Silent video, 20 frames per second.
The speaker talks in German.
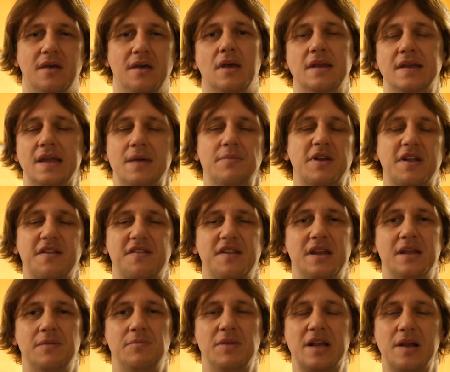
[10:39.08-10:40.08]
Indem er das
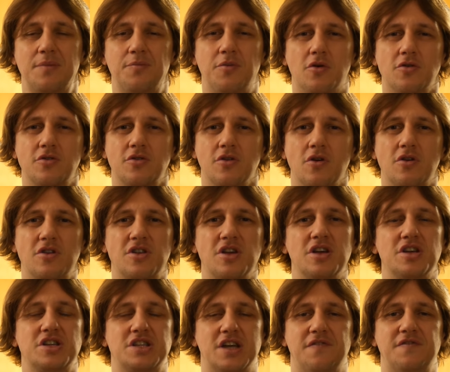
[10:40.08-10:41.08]
in den Mittelpunkt rückt,
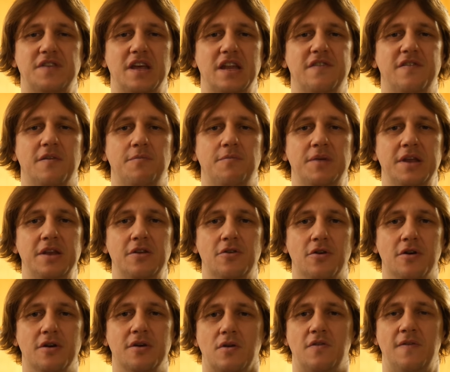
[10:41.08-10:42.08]
schafft er eine
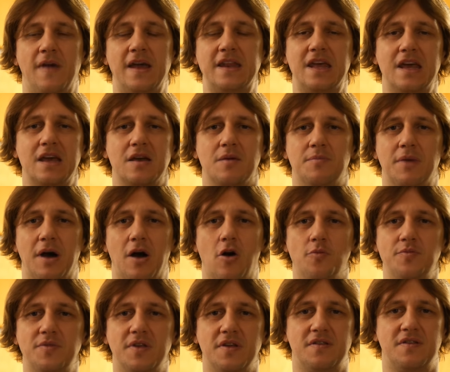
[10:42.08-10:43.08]
Verbindung. Querdenken
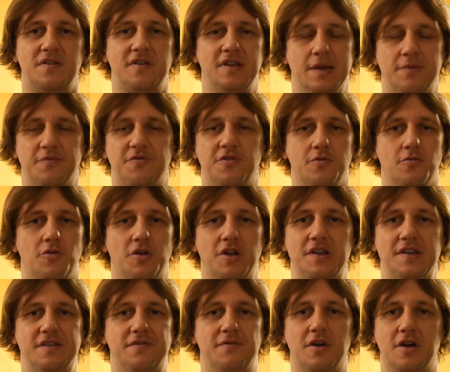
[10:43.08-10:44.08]
behauptet, die Impfung würde
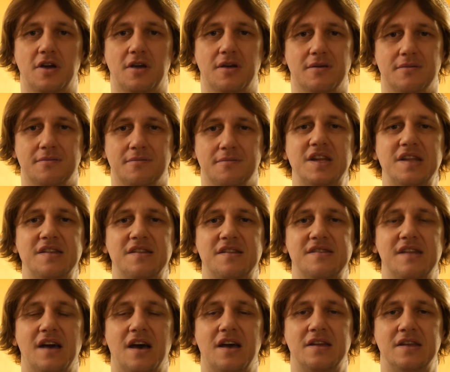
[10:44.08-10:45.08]
nicht wirken. Dieses
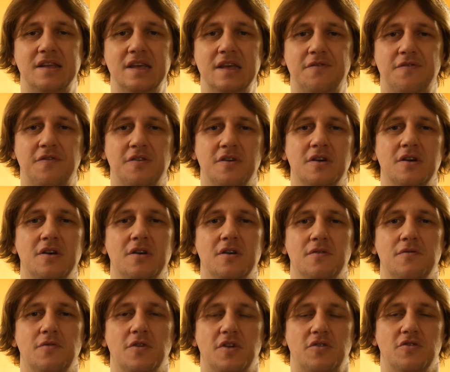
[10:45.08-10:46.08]
Narrativ
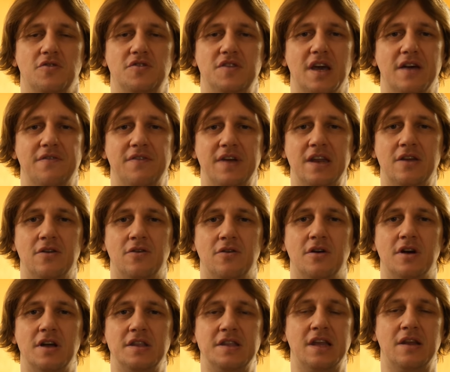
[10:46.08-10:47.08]
wird durch die
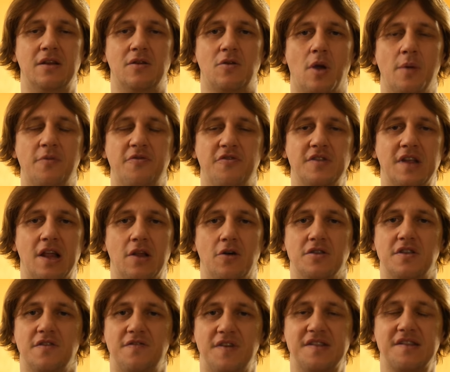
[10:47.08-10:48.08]
Erwähnung in den Köpfen der
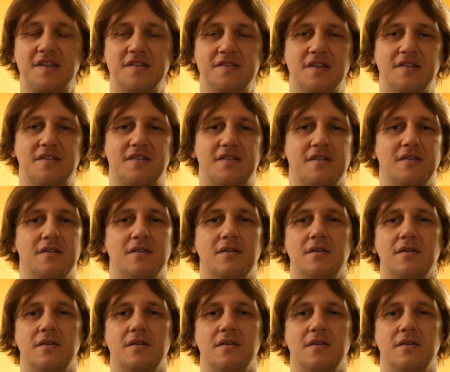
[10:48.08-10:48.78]
Leute festgesetzt.